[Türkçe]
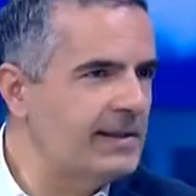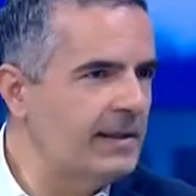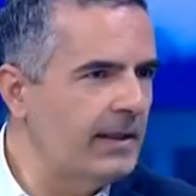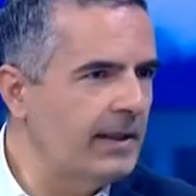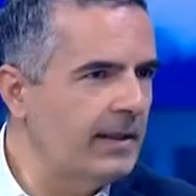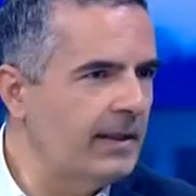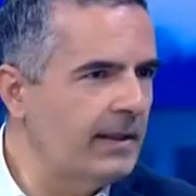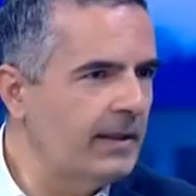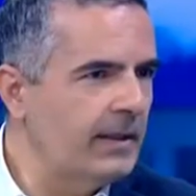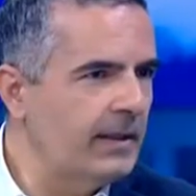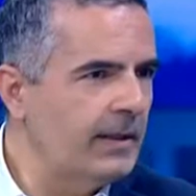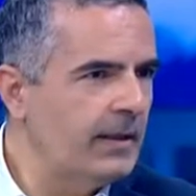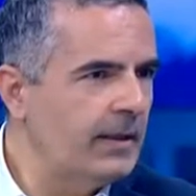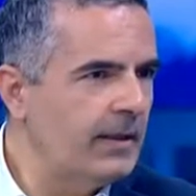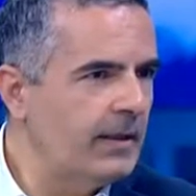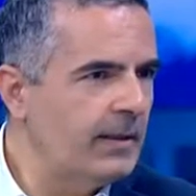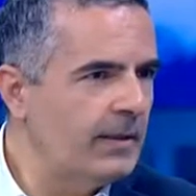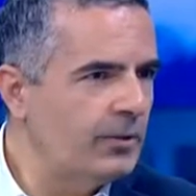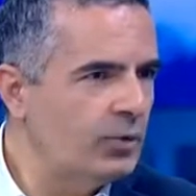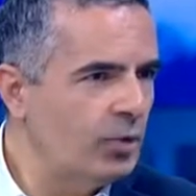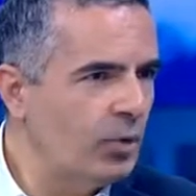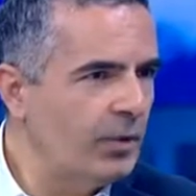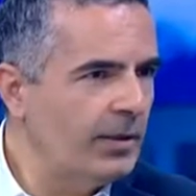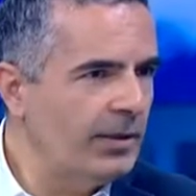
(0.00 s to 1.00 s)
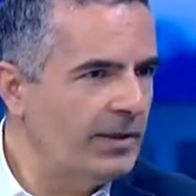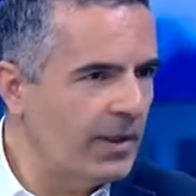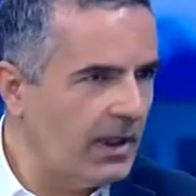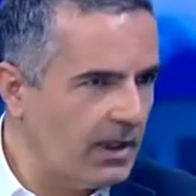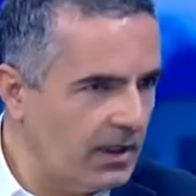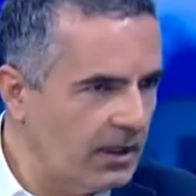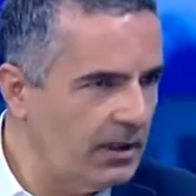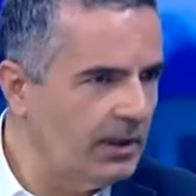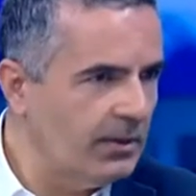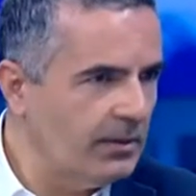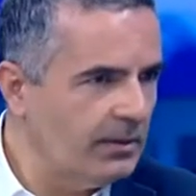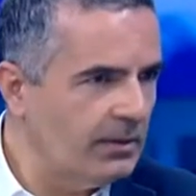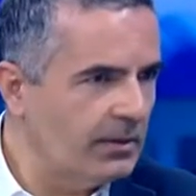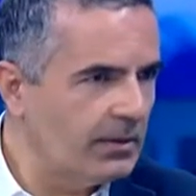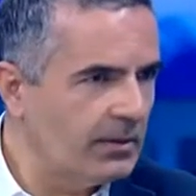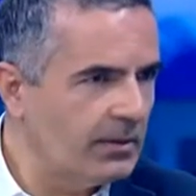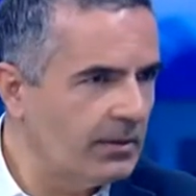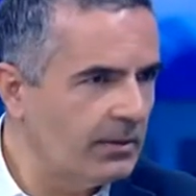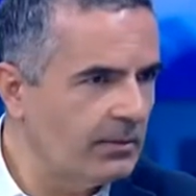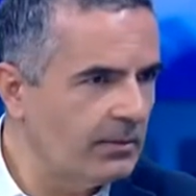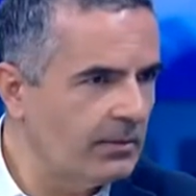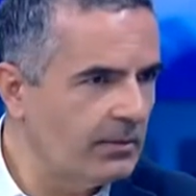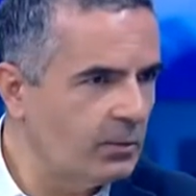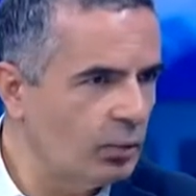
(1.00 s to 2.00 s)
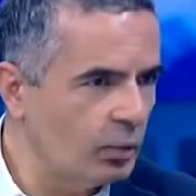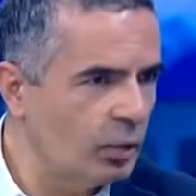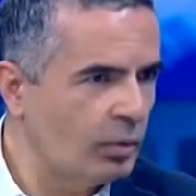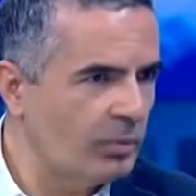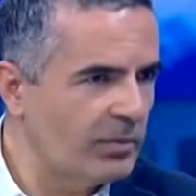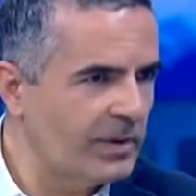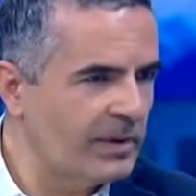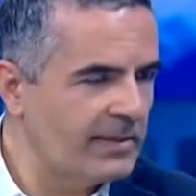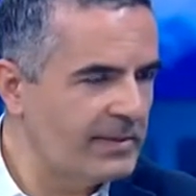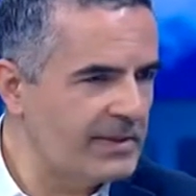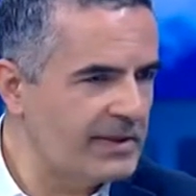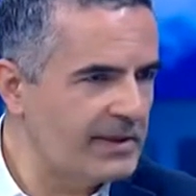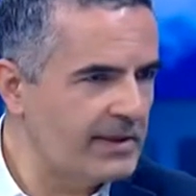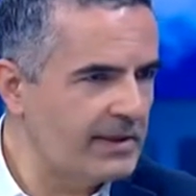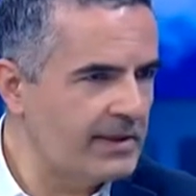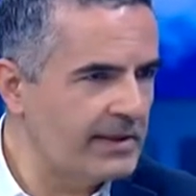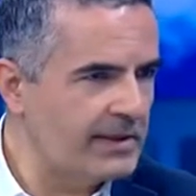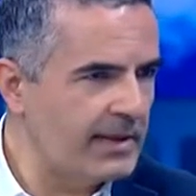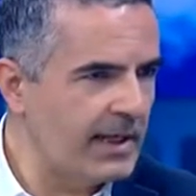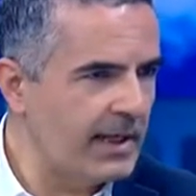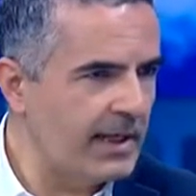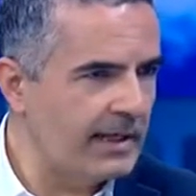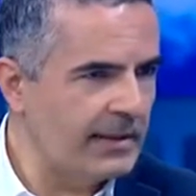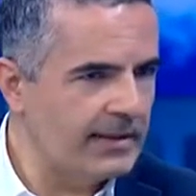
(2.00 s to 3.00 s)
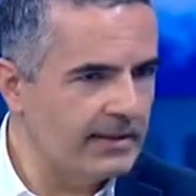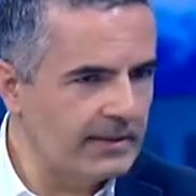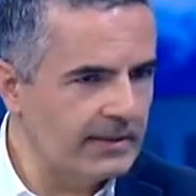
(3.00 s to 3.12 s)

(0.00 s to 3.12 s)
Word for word: ile e, çok yakın durumda mısınız yani